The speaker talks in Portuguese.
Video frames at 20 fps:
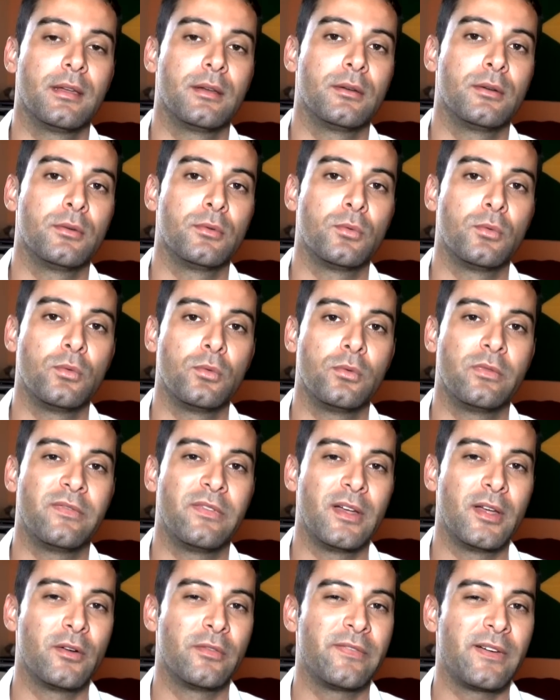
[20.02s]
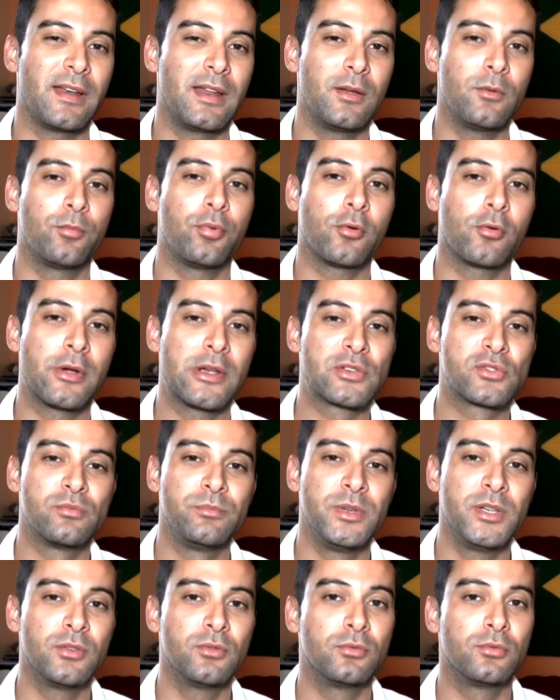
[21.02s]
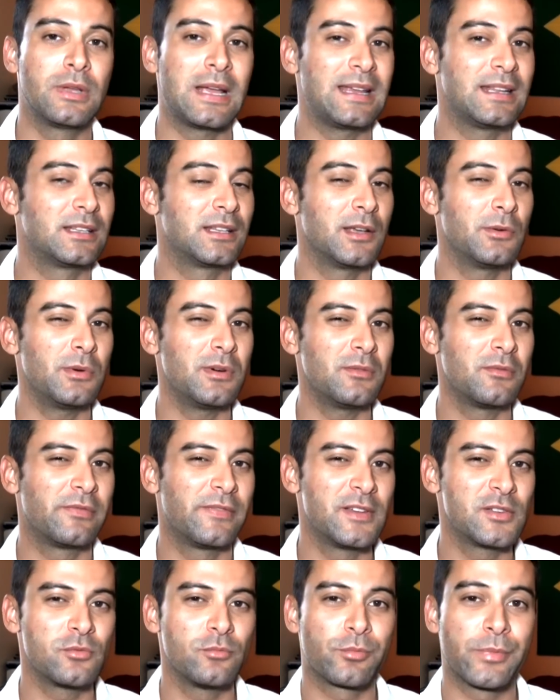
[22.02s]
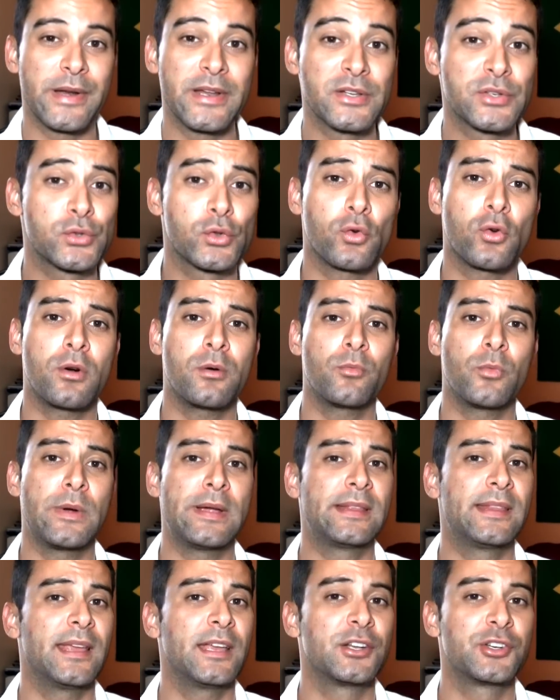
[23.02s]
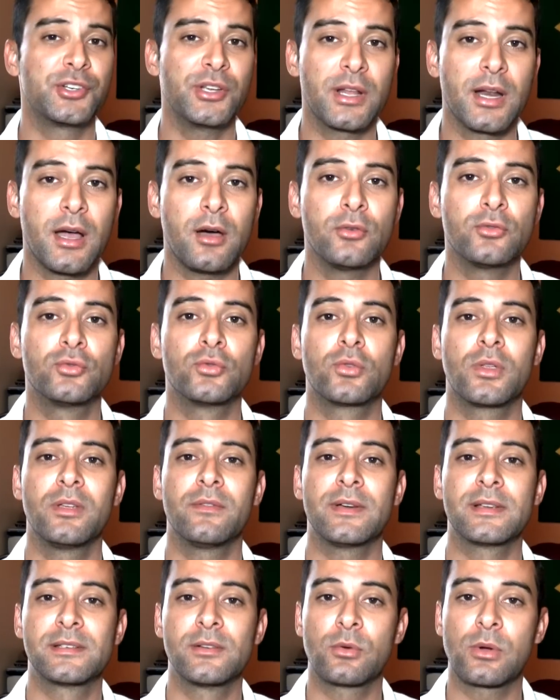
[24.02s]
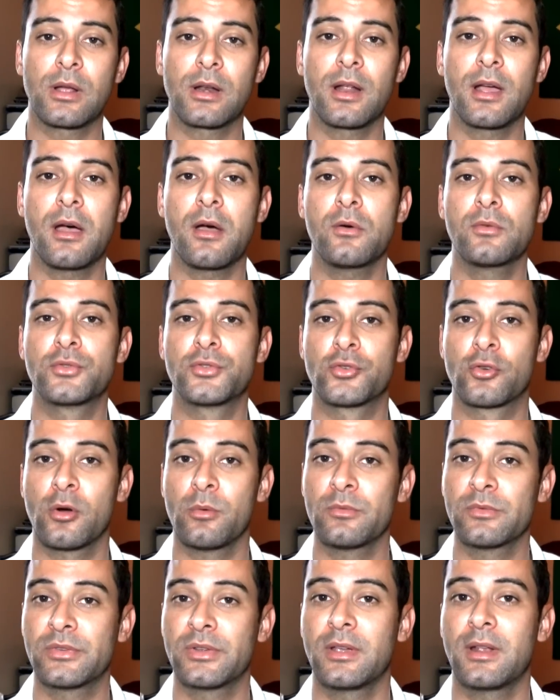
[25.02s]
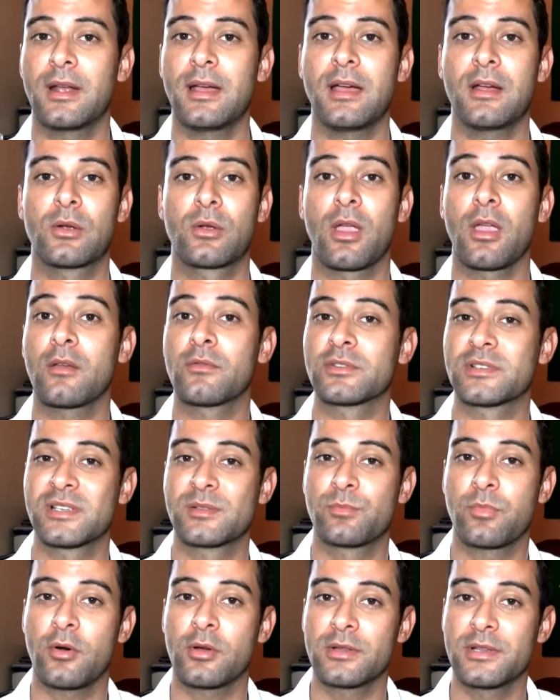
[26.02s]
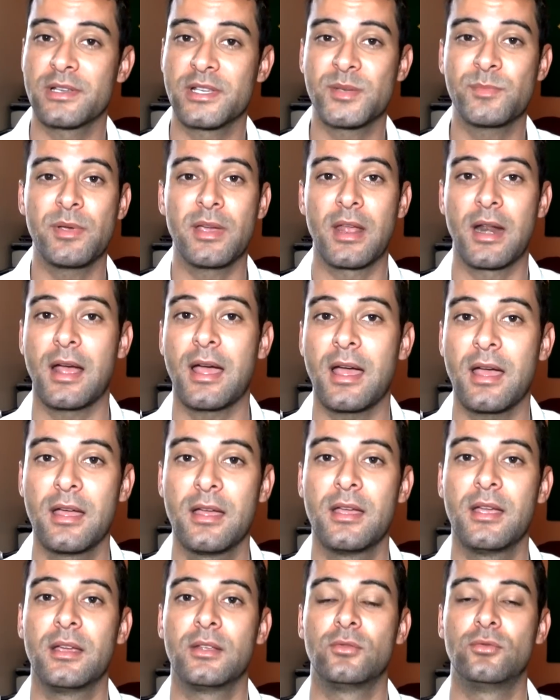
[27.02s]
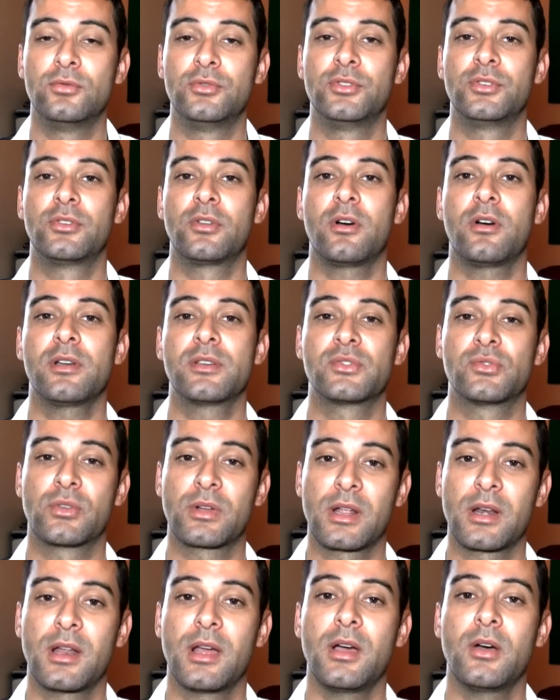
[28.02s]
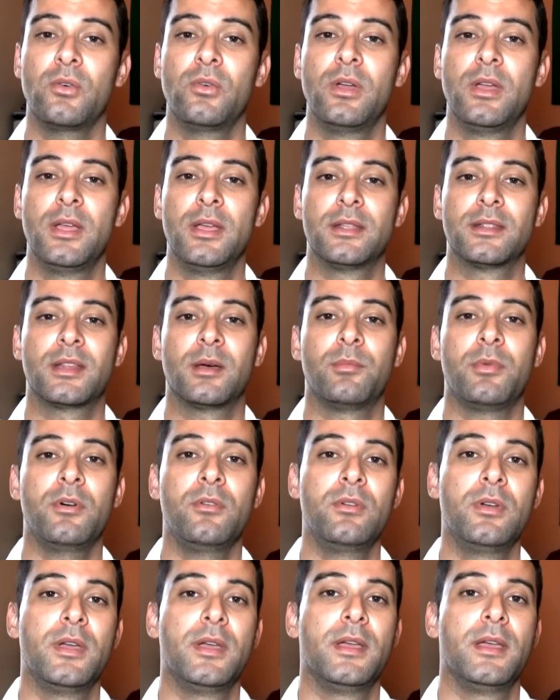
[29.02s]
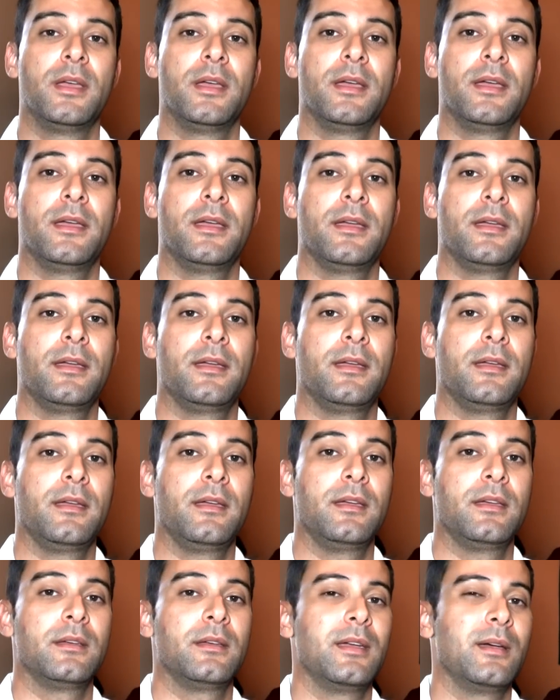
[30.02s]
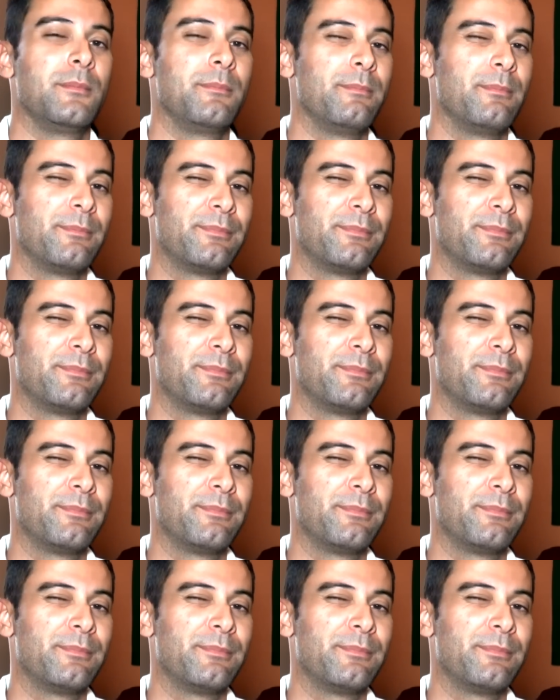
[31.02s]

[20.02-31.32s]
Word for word: eu, eu falei um pouco resumido, daí deu um, fiz um brainstorm, uma ideia geral do que vai ser o canal, de como será, o que, que vocês podem esperar de nós, do canal, tá bom? É, é